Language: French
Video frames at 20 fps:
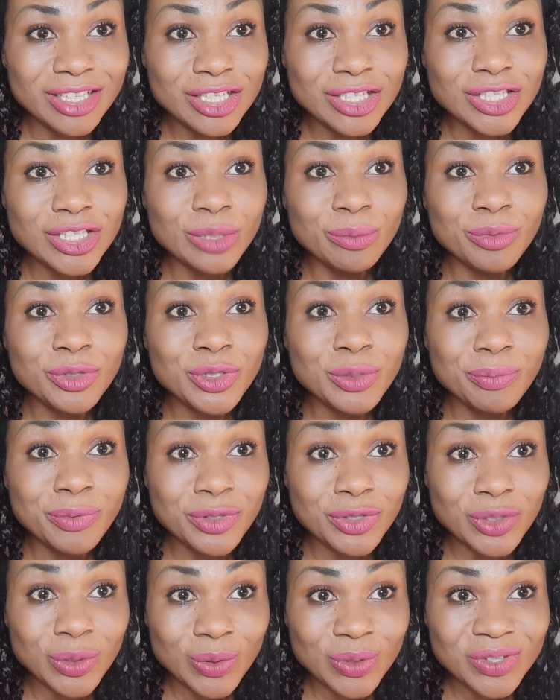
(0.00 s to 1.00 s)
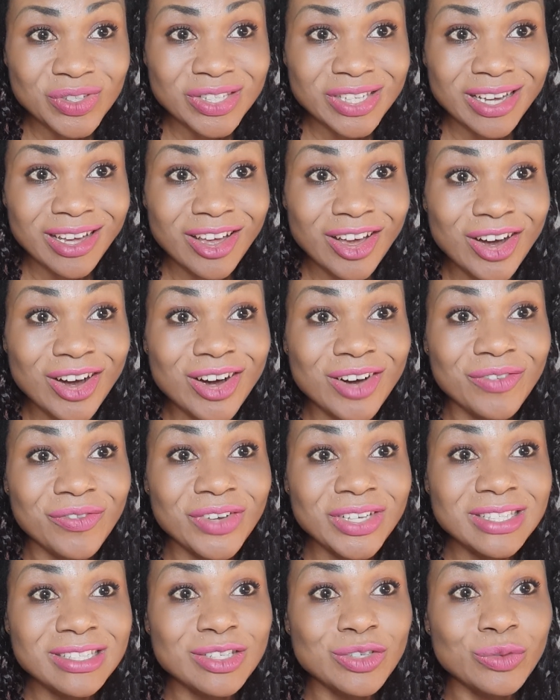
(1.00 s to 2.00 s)
C'est une substance en
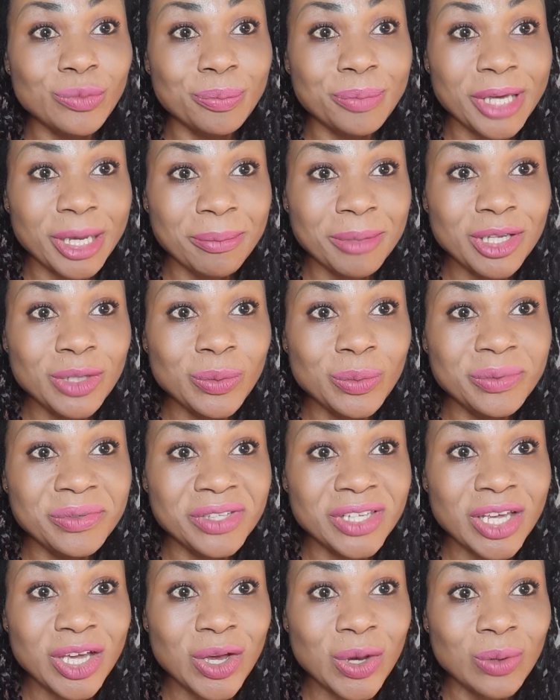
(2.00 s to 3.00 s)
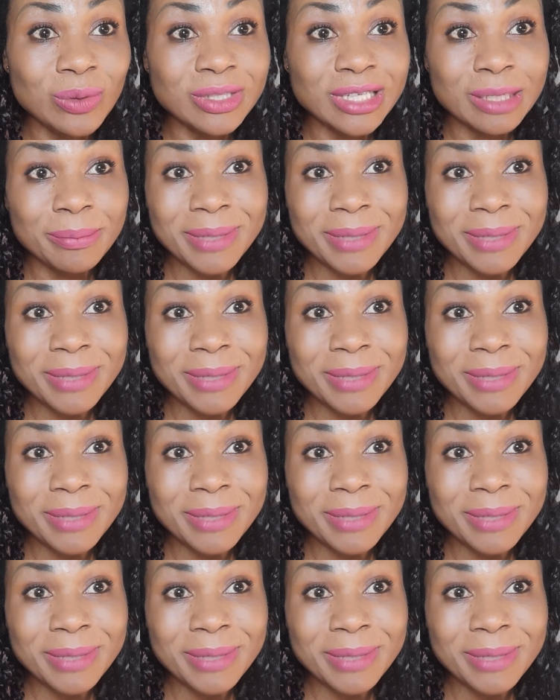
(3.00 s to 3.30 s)
fait qui nous permet de lutter contre les